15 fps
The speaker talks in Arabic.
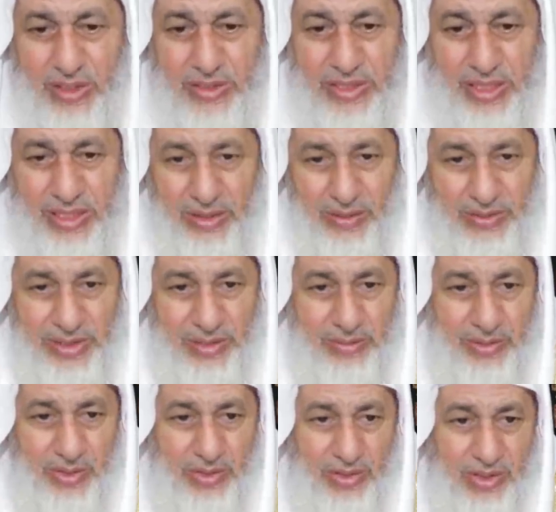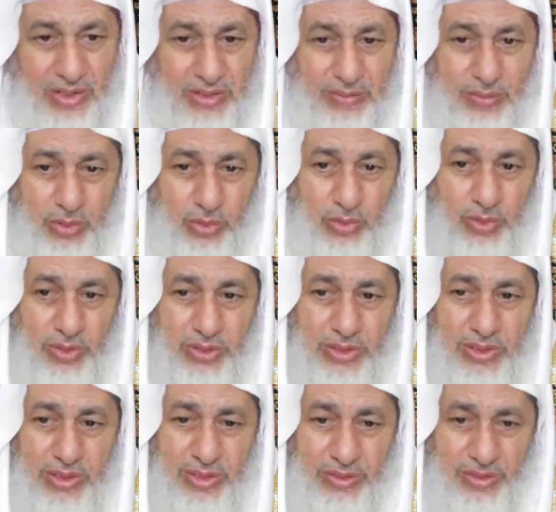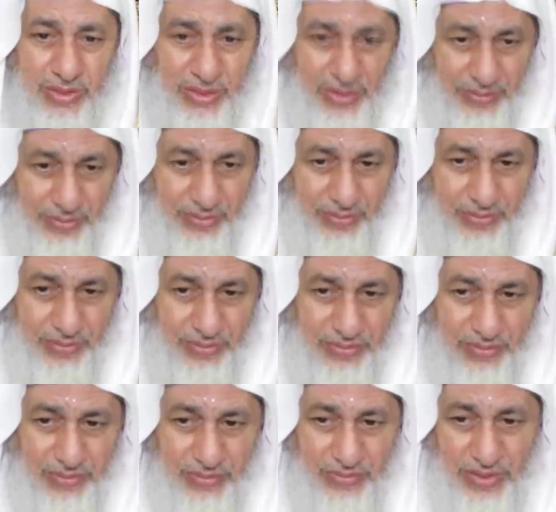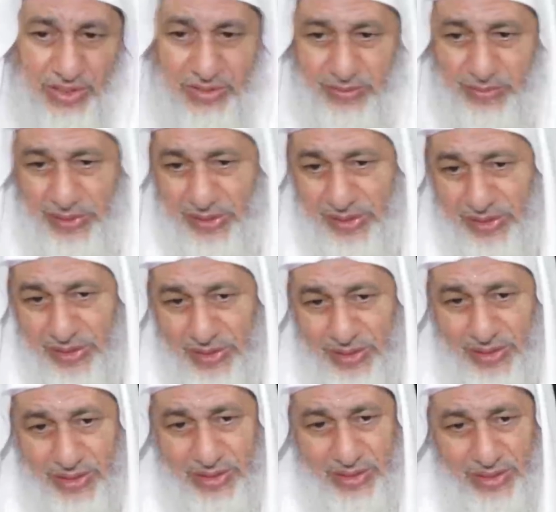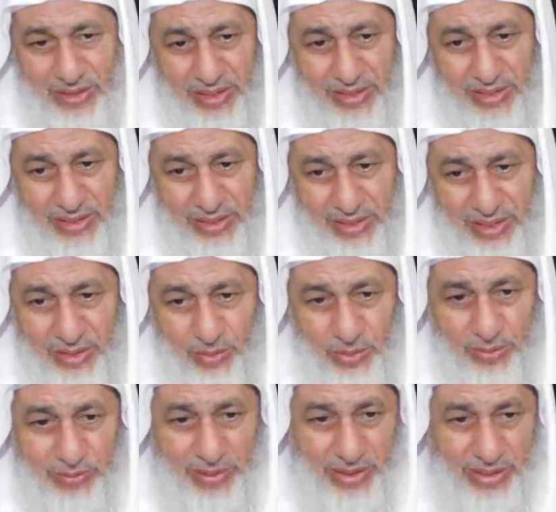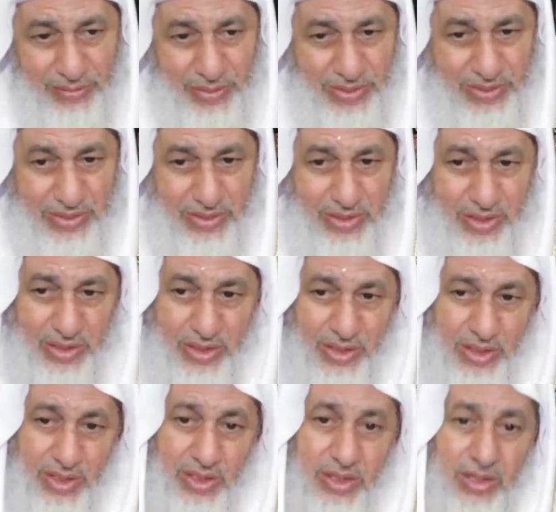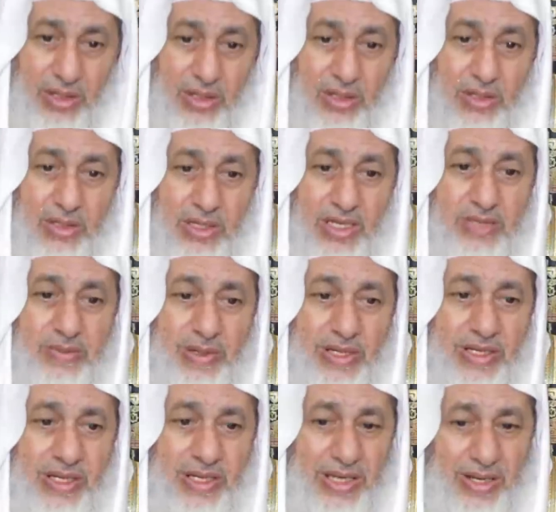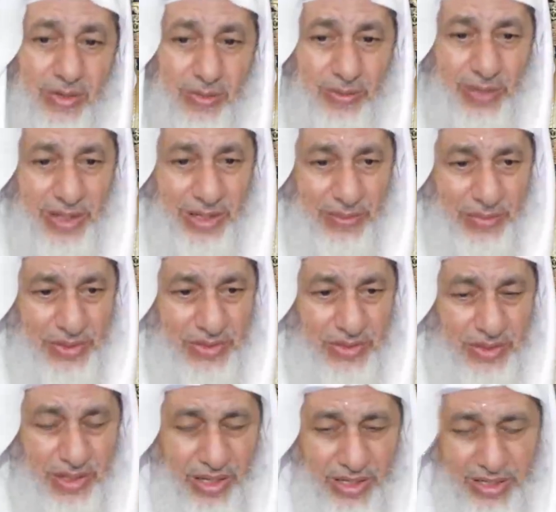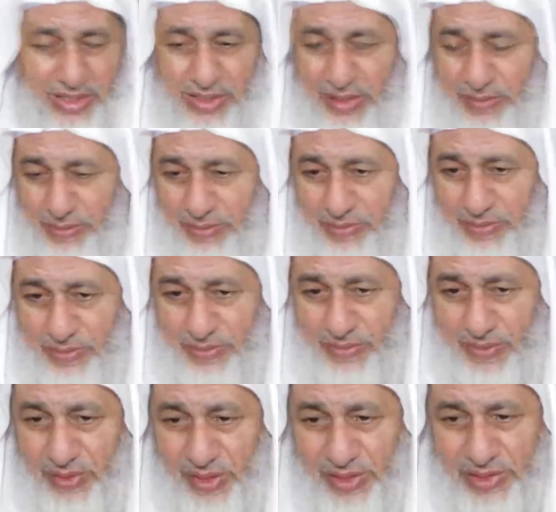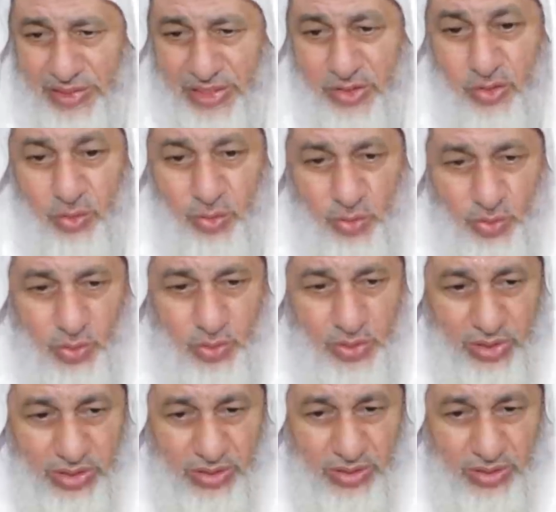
تجاوز الميقات بدون إحرام يشمل آه، الهلال والملابس يشمل الهلال والملابس عليه دم عند الجمهور